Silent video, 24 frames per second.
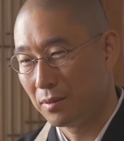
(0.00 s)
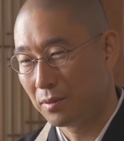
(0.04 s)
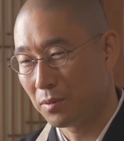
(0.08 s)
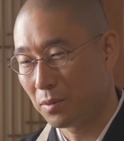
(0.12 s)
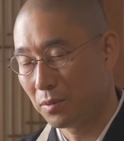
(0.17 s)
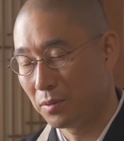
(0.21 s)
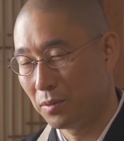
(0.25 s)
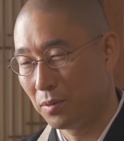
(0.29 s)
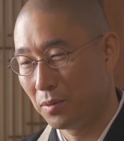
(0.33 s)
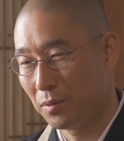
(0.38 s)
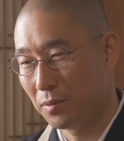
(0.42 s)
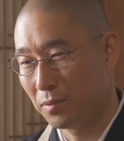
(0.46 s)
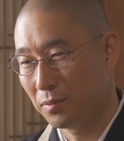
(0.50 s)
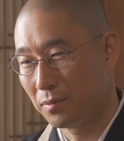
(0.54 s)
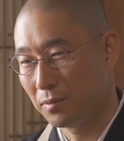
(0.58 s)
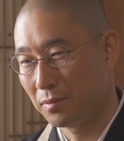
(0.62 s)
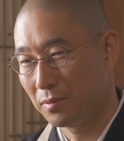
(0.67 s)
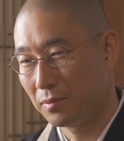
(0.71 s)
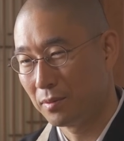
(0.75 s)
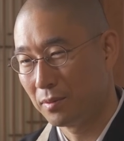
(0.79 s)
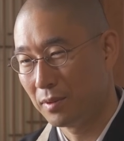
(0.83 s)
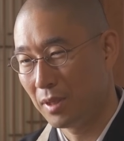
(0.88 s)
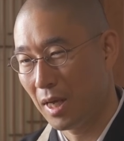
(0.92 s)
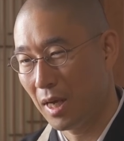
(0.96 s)
この
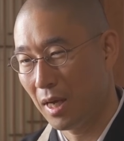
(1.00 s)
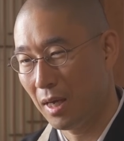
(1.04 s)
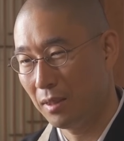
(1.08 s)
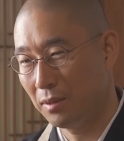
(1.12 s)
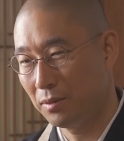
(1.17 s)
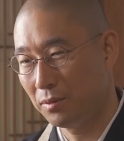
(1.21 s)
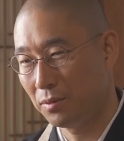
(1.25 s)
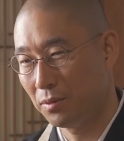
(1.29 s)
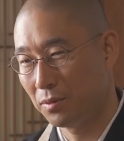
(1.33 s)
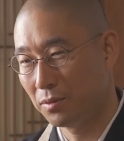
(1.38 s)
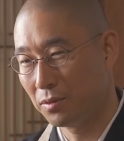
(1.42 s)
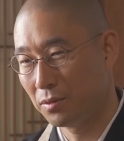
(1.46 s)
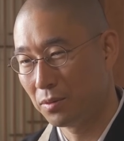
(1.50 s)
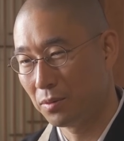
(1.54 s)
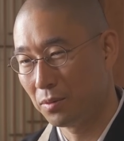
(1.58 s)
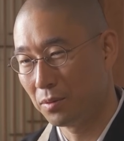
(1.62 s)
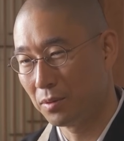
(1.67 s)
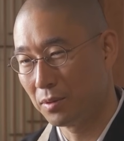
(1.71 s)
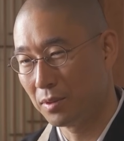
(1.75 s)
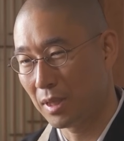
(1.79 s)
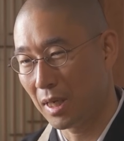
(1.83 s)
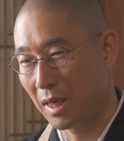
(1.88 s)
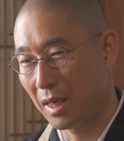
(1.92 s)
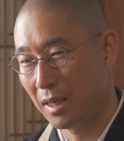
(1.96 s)
涅槃の
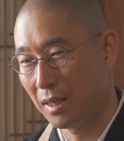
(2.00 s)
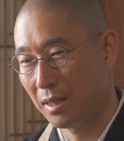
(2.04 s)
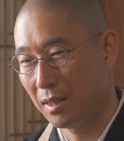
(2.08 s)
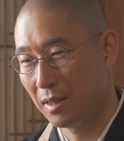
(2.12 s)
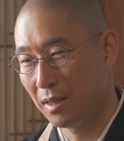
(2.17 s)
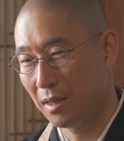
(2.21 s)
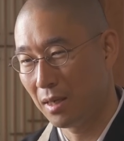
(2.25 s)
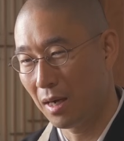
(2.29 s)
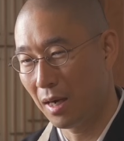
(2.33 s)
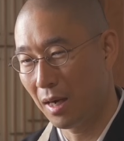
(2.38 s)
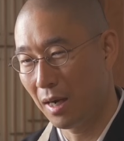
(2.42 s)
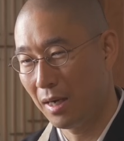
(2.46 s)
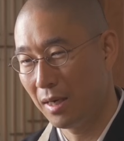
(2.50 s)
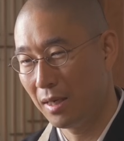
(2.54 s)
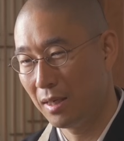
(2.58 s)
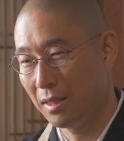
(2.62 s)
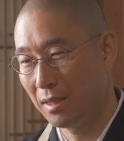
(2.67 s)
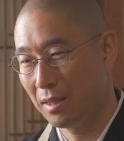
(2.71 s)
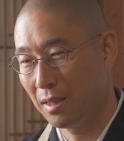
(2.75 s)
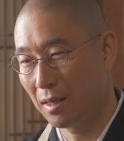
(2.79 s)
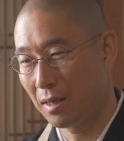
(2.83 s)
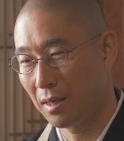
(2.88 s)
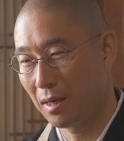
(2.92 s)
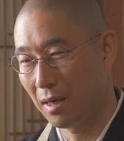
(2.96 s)
状態に入
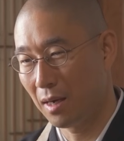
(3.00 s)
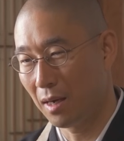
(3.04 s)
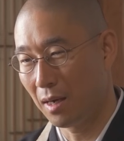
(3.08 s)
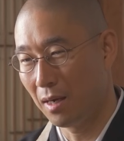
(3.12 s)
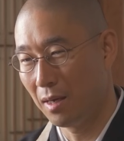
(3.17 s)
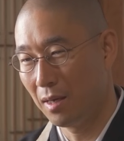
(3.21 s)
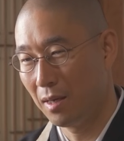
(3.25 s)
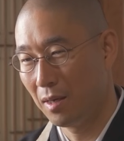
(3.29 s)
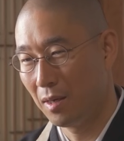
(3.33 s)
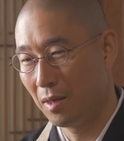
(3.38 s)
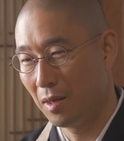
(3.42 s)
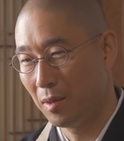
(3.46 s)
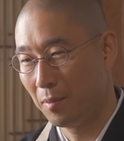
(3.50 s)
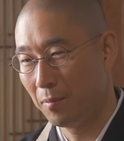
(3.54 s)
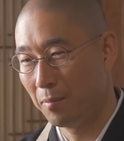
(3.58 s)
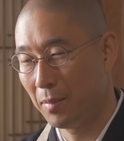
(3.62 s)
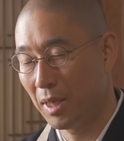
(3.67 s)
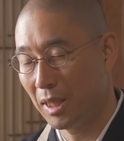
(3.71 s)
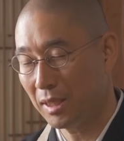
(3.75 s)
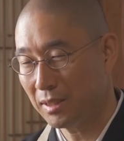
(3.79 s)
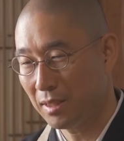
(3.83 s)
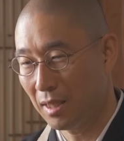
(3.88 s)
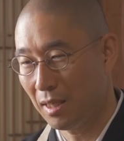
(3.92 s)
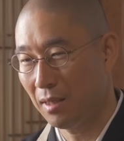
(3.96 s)
りながら
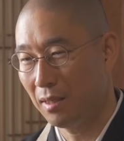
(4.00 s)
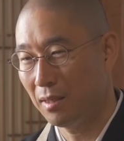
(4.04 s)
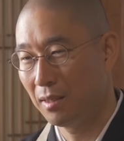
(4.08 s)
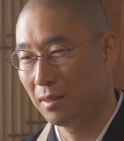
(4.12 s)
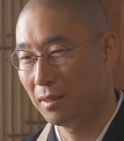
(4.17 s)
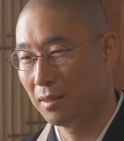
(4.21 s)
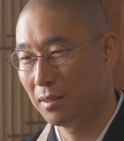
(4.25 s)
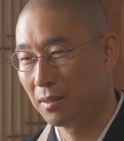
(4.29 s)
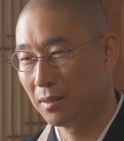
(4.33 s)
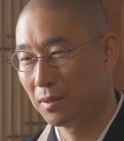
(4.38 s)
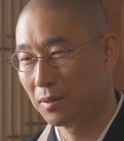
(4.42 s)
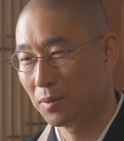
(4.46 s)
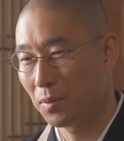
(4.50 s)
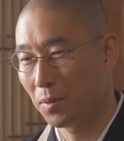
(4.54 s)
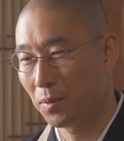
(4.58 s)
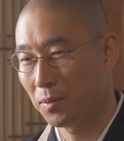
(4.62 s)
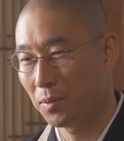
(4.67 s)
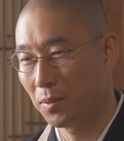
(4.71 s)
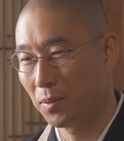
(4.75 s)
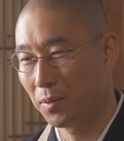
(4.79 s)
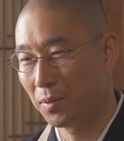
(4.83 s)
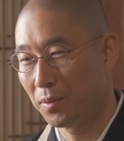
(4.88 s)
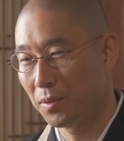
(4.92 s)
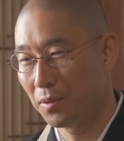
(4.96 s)
またこ
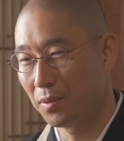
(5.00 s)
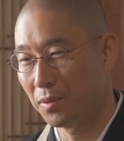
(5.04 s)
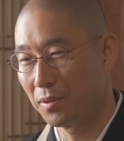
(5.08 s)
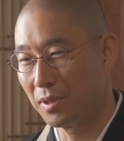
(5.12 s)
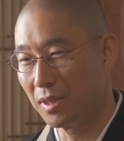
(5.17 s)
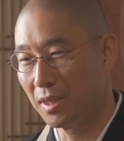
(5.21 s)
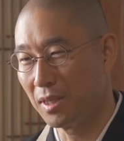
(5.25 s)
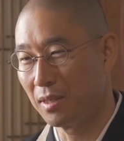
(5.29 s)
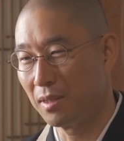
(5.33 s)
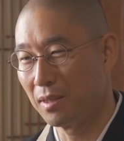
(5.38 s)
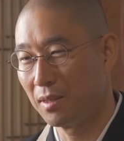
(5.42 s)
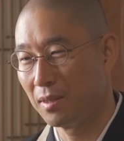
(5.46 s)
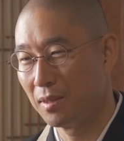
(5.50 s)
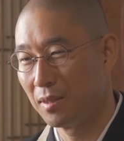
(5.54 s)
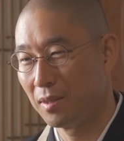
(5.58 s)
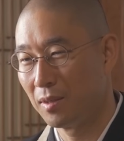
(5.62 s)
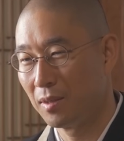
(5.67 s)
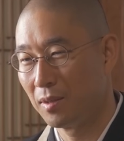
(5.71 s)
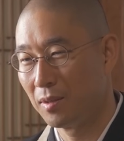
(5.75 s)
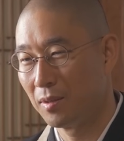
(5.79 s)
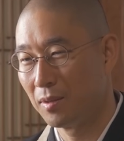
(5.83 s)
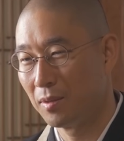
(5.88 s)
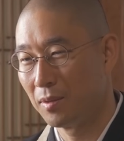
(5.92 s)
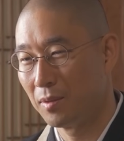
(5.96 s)
の世に
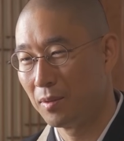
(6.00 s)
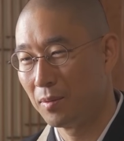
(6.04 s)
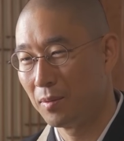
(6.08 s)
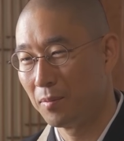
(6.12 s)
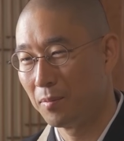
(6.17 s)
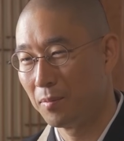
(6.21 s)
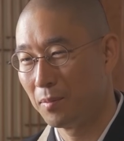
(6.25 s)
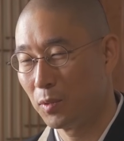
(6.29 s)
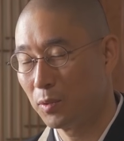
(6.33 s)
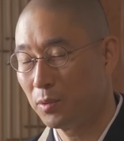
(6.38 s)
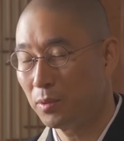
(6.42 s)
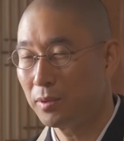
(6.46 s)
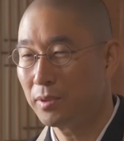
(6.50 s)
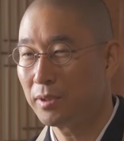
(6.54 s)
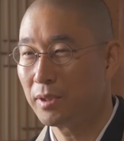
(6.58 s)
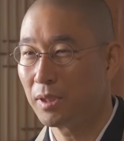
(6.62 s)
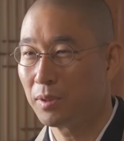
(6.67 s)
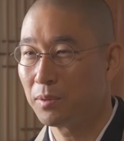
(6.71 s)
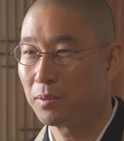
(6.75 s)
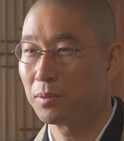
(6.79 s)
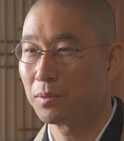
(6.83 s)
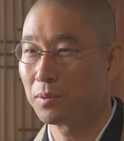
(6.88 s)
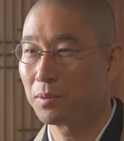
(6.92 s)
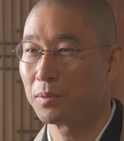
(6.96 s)
戻っ
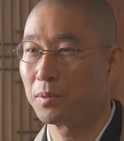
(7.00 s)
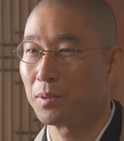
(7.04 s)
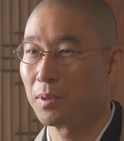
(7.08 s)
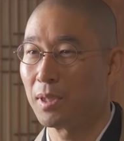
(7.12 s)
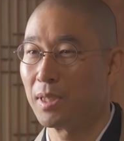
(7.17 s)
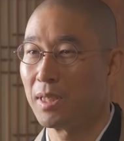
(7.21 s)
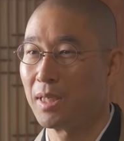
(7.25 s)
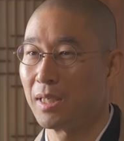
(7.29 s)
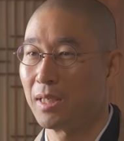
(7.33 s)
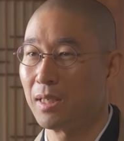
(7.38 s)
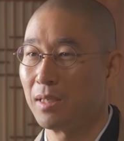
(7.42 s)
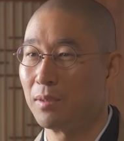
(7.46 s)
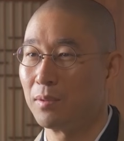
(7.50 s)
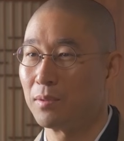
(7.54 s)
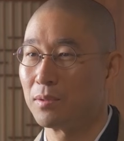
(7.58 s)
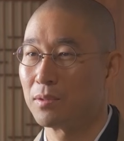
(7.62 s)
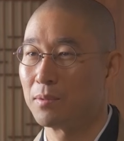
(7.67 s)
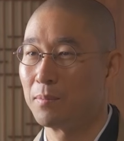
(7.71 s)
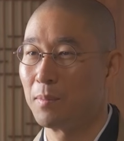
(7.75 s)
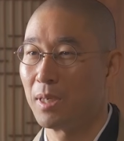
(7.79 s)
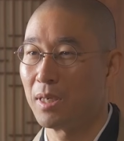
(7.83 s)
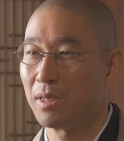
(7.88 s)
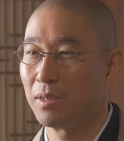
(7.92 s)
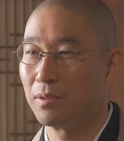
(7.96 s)
てくることができる
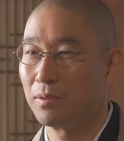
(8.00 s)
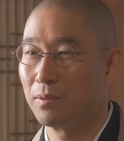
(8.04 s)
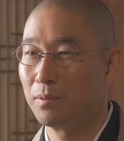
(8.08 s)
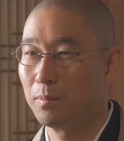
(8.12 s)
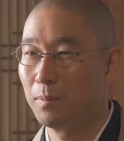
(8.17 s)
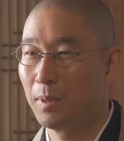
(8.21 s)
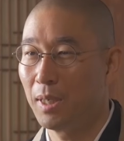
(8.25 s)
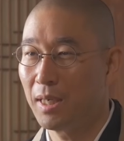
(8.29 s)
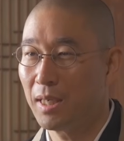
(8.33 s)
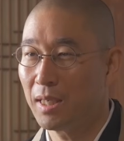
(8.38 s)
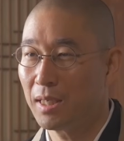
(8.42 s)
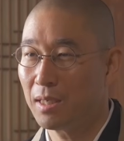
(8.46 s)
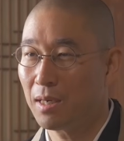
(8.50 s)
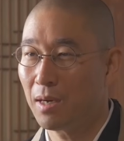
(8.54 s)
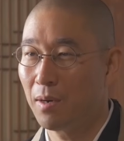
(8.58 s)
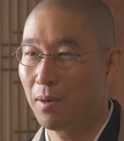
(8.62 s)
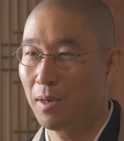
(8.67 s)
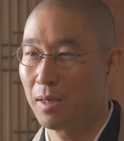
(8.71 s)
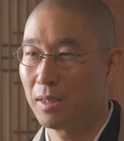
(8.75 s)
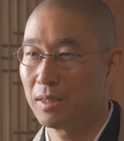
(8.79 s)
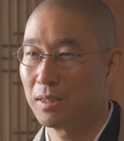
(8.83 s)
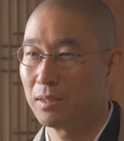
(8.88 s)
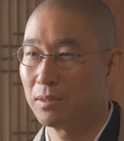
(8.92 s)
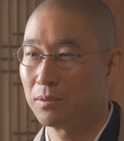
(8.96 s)
つまり生まれ変
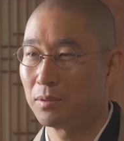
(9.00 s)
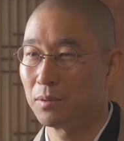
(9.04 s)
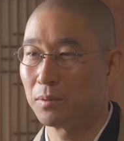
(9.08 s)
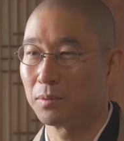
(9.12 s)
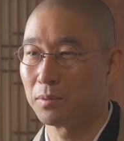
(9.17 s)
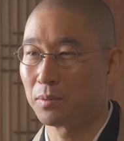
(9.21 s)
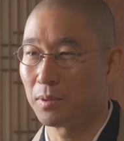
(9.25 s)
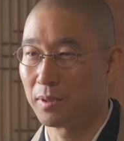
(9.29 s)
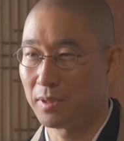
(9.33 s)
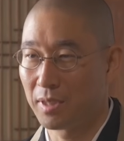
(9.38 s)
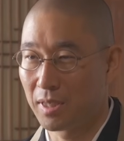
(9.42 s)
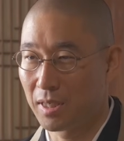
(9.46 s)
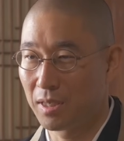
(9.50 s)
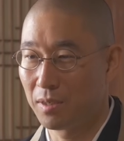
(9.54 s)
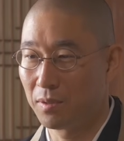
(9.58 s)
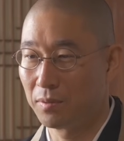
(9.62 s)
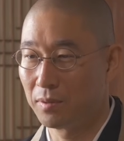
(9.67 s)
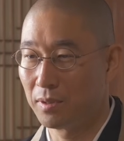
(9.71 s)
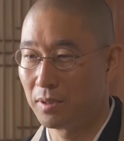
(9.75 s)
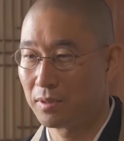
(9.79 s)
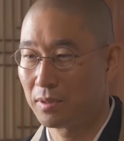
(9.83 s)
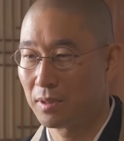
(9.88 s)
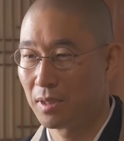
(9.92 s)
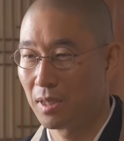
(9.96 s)
わりということができ
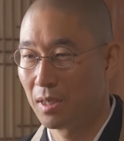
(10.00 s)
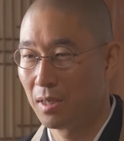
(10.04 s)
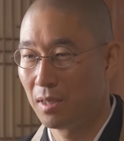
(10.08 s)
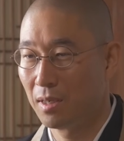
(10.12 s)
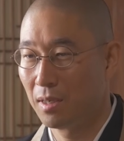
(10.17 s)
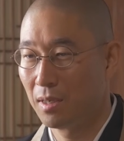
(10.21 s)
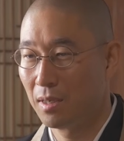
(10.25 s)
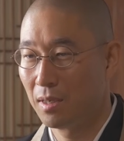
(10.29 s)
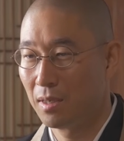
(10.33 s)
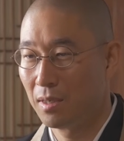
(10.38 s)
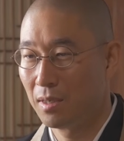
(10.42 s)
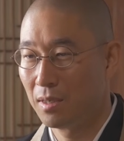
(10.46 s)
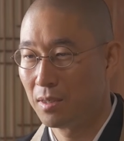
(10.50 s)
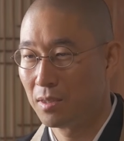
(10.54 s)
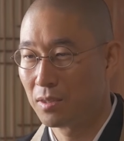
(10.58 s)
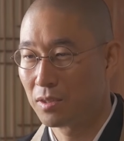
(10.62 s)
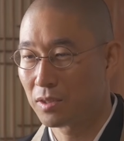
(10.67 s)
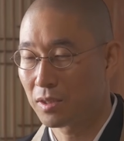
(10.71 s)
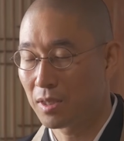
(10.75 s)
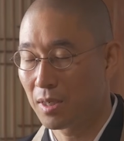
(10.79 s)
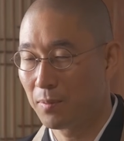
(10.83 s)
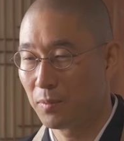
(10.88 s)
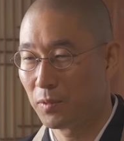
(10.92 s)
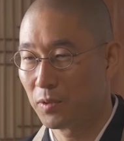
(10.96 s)
るんです
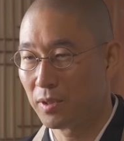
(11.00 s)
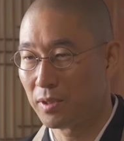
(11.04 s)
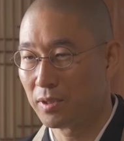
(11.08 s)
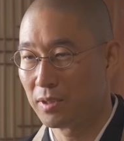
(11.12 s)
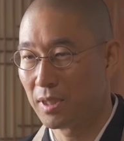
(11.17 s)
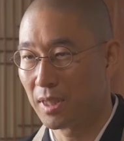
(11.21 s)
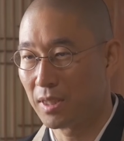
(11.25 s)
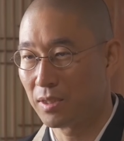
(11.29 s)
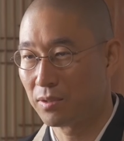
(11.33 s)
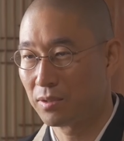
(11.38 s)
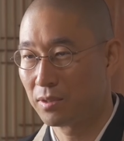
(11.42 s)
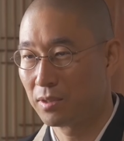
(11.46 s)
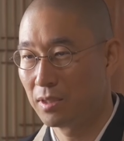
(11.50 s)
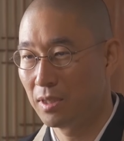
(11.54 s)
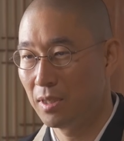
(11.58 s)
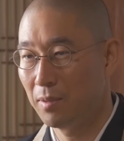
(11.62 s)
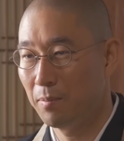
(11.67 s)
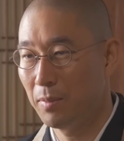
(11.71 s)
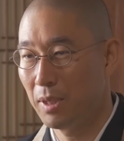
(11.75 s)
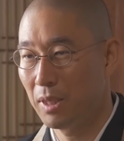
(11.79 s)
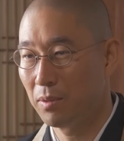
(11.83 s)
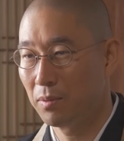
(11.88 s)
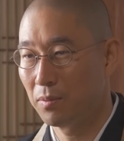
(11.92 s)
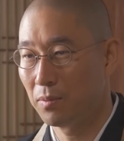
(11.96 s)
しかもですね睡
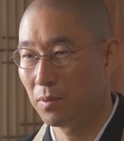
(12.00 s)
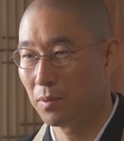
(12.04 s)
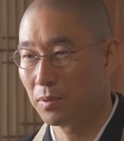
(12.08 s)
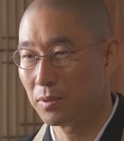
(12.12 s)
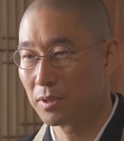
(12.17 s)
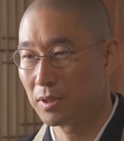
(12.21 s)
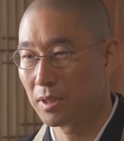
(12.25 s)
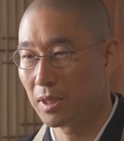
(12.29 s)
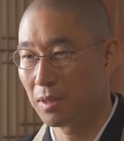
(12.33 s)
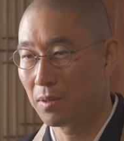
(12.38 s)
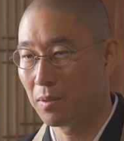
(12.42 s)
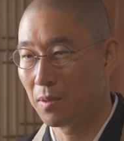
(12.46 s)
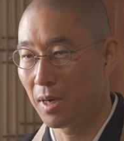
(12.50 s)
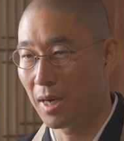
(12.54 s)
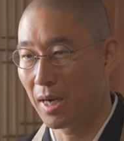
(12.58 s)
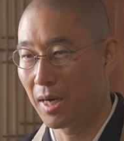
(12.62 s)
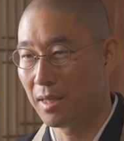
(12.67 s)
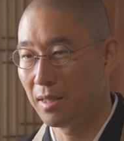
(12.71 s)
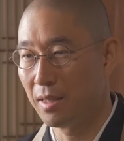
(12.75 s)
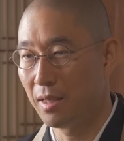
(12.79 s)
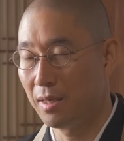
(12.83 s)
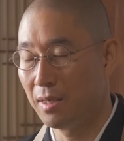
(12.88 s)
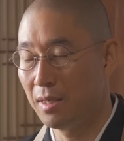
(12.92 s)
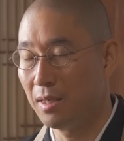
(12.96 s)
眠をしている
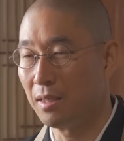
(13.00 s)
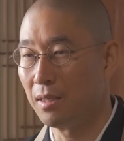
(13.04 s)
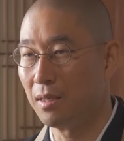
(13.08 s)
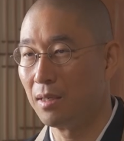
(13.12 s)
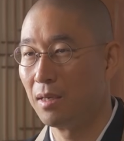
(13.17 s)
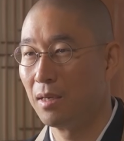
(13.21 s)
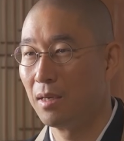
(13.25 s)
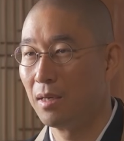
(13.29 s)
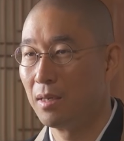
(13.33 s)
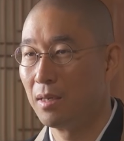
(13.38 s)
間に